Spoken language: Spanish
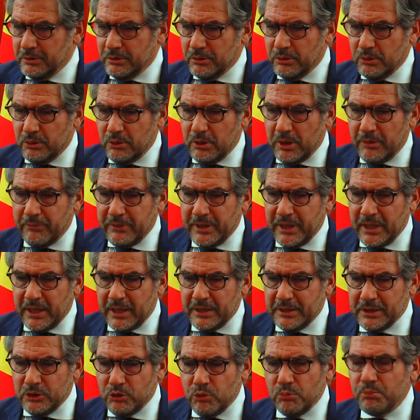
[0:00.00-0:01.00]
no
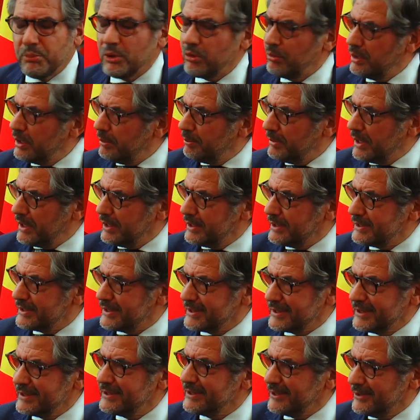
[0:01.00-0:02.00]
había ningún problema en
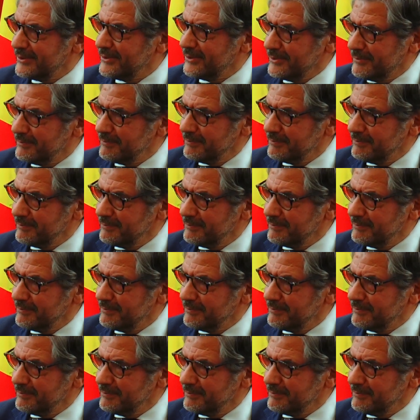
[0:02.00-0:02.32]
ese sentido.